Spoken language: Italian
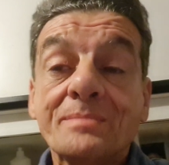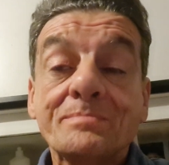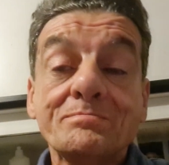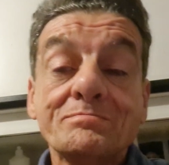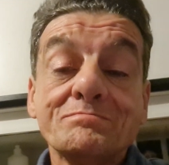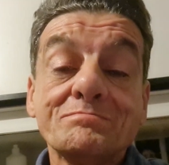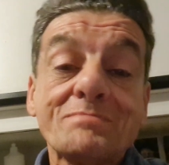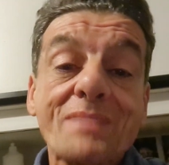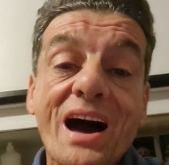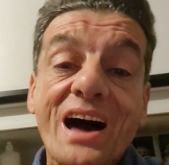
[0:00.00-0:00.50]

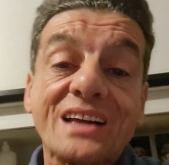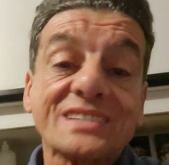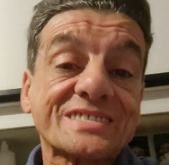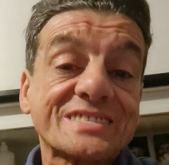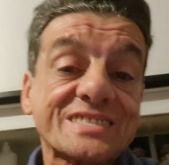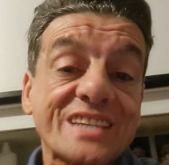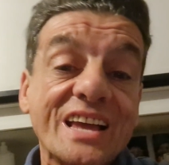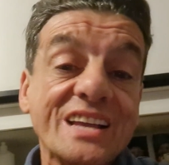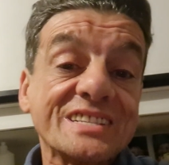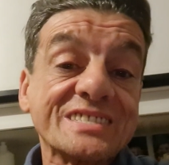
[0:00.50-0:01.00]
ma
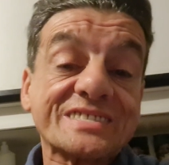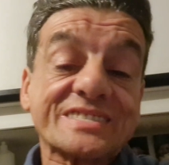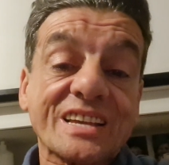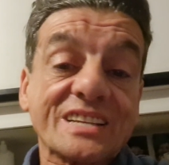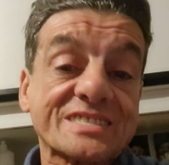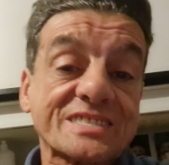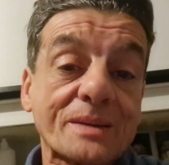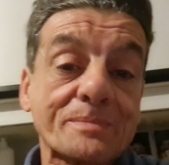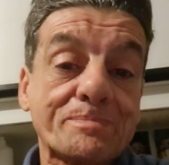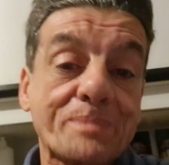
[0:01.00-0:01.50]

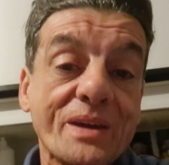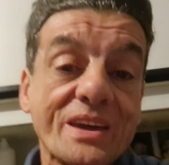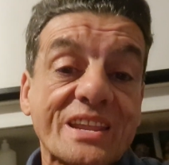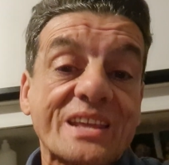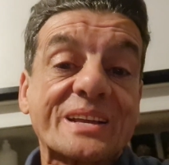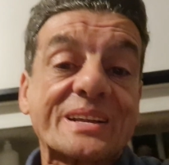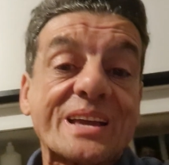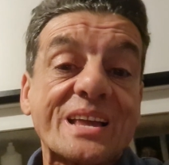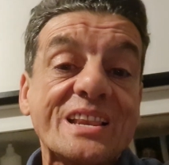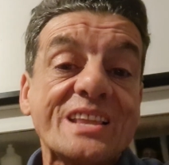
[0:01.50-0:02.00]
senza
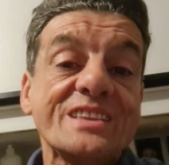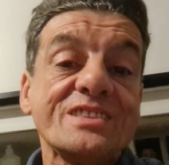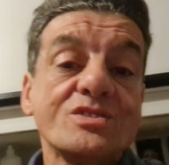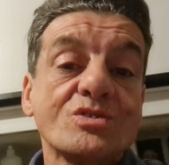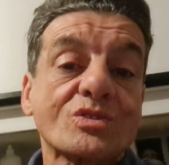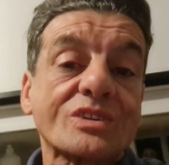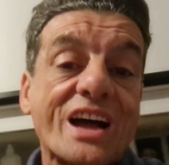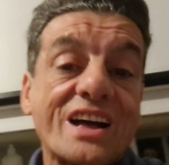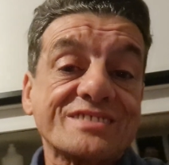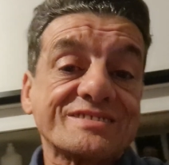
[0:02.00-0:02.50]
sapere che
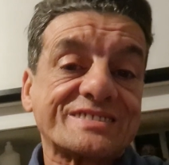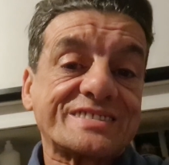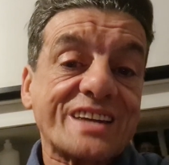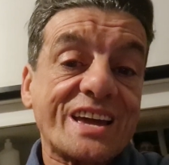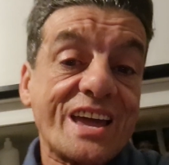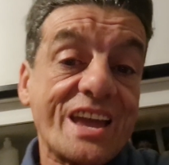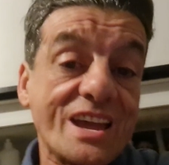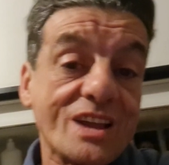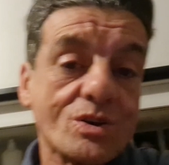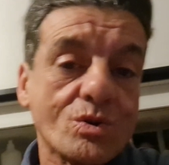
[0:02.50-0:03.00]

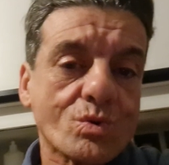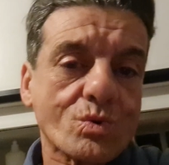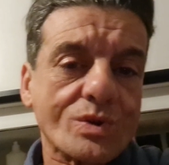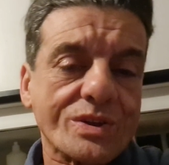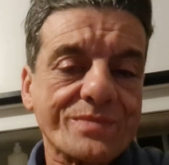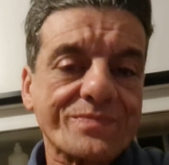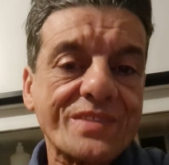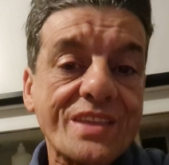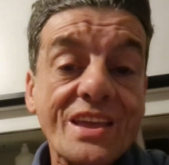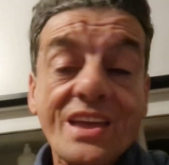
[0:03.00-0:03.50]
l'ignorante è
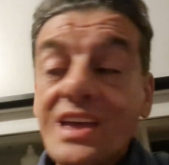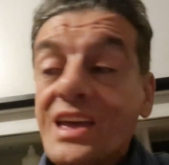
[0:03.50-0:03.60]
lui?